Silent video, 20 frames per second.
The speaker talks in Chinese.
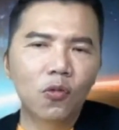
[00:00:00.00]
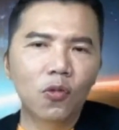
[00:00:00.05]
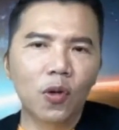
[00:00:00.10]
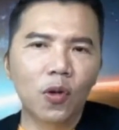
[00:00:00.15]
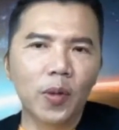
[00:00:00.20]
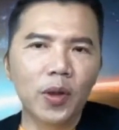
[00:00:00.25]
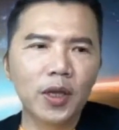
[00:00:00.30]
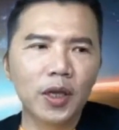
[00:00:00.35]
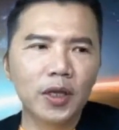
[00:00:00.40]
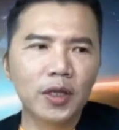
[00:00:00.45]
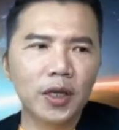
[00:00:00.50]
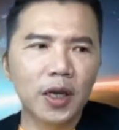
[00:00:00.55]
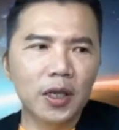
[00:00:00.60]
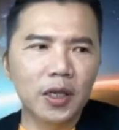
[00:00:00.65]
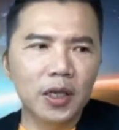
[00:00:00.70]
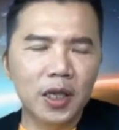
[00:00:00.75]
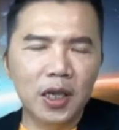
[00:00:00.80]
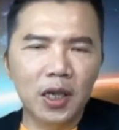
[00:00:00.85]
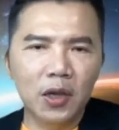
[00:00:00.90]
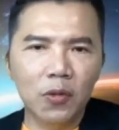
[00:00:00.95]
我们的这个
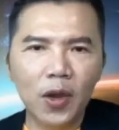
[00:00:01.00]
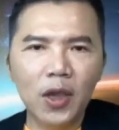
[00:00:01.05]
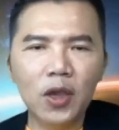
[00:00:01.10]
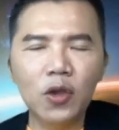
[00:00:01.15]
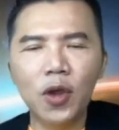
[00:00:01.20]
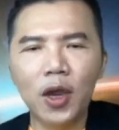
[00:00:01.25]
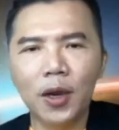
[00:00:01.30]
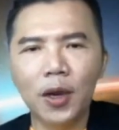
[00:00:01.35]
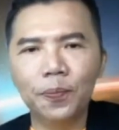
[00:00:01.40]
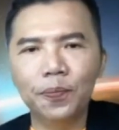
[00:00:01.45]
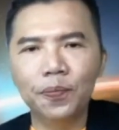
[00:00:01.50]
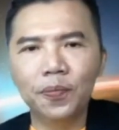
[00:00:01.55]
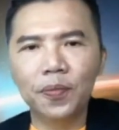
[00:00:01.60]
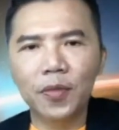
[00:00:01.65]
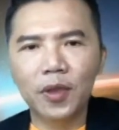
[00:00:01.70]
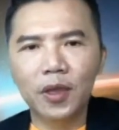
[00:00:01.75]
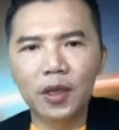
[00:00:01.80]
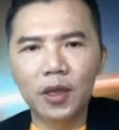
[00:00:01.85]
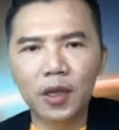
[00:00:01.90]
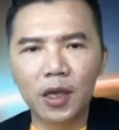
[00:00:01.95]
乙未月，
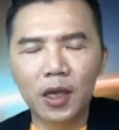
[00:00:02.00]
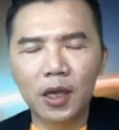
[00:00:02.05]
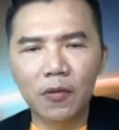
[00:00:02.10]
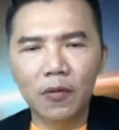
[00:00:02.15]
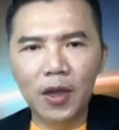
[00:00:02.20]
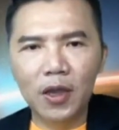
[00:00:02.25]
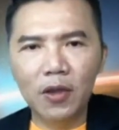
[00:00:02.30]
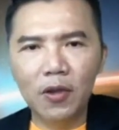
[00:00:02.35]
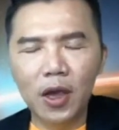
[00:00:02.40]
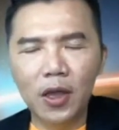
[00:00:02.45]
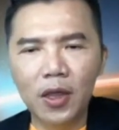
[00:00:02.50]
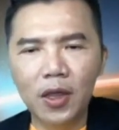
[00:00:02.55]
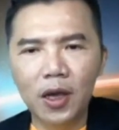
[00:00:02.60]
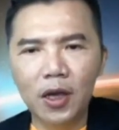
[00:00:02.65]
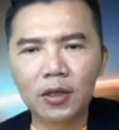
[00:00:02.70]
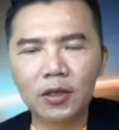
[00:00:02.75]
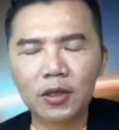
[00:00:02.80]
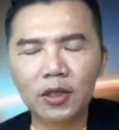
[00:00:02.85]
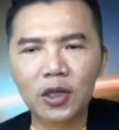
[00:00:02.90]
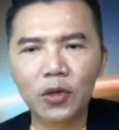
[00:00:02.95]
乙未月呢，